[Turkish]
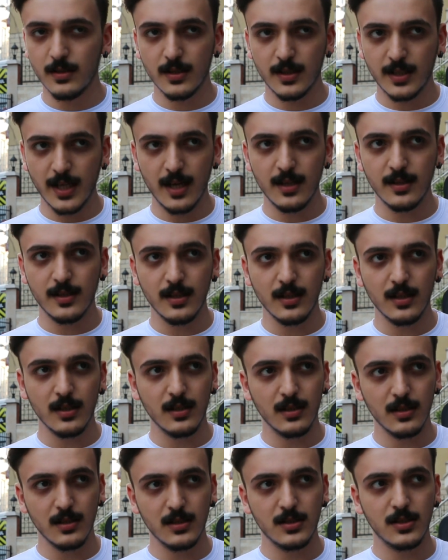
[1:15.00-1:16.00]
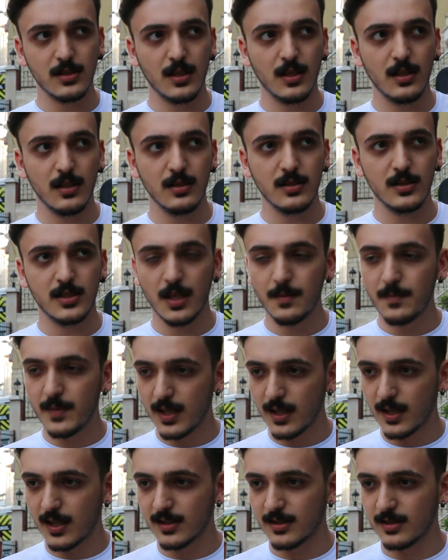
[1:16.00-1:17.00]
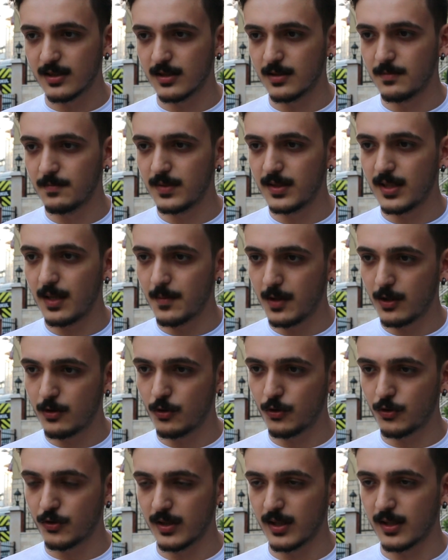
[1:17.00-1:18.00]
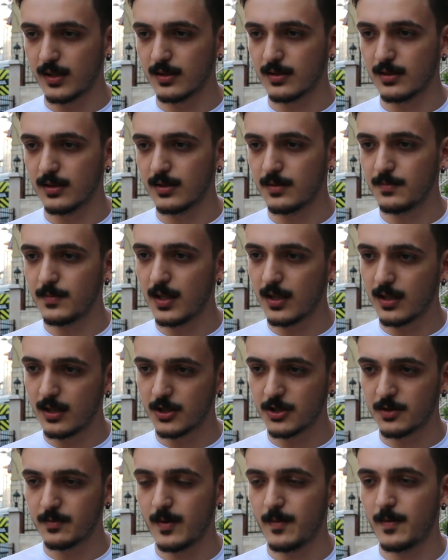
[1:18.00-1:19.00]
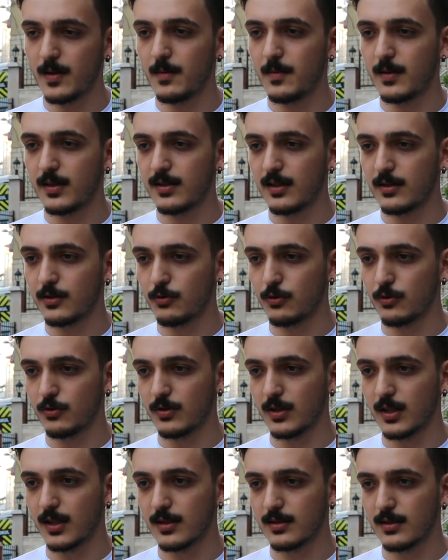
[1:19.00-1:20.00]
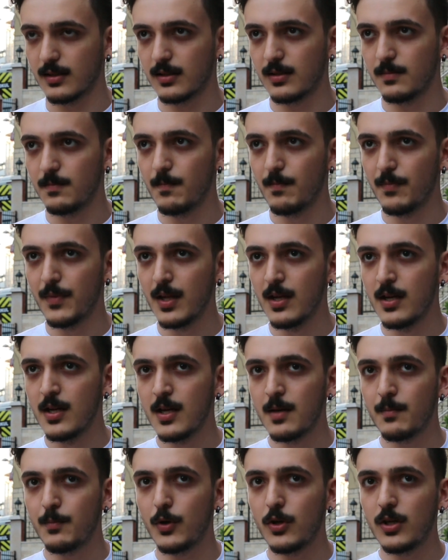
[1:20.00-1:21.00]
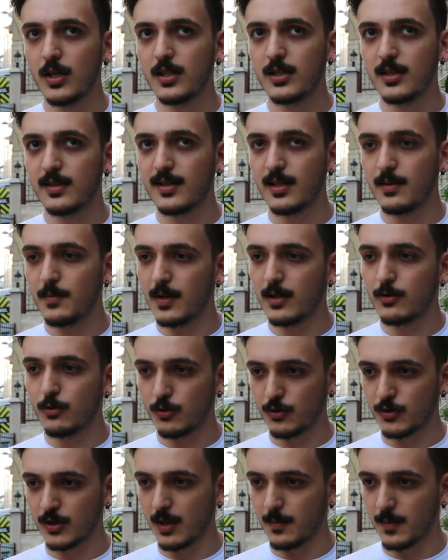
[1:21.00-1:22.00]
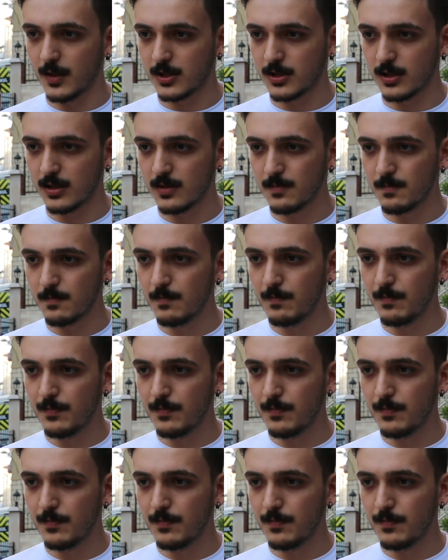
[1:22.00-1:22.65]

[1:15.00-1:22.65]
Geldik işte Cemlere katıldım, semah kursuna katıldım. Arkadaşımla beraber saz kursuna katıldım. Böylece semah kursuna başladım.